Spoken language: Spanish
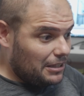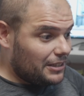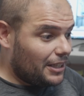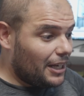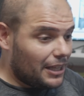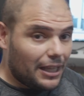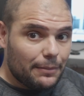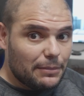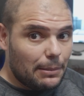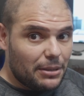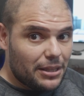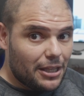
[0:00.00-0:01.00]
le tienen que
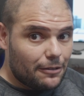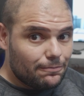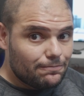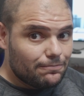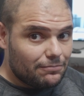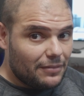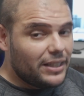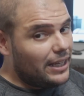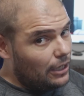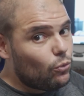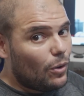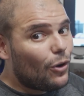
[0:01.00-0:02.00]
indemnizar.
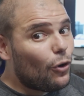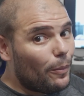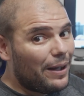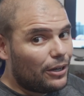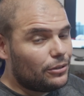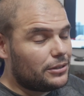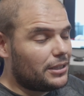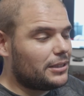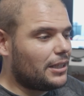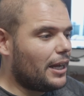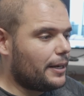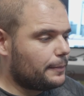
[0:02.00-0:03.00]
Y él luego va a
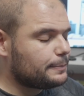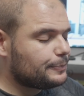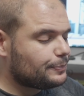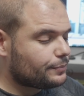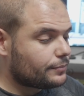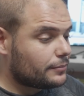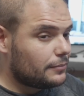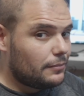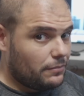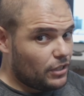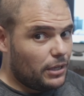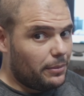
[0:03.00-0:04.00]
contraatacar.
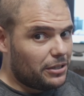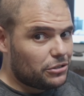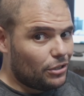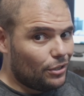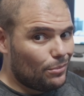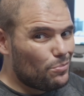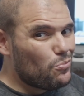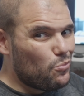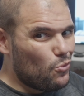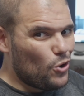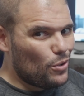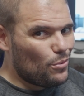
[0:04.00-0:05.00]
Y va a ser
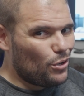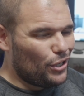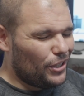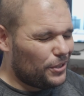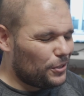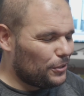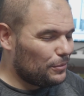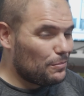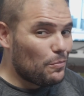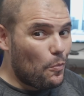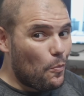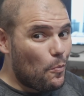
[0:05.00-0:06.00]
muy bonito,
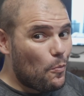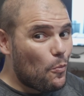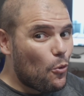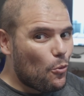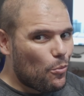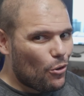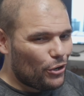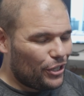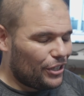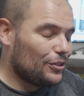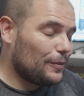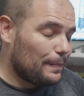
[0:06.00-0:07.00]
muy
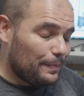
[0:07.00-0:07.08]
bonito.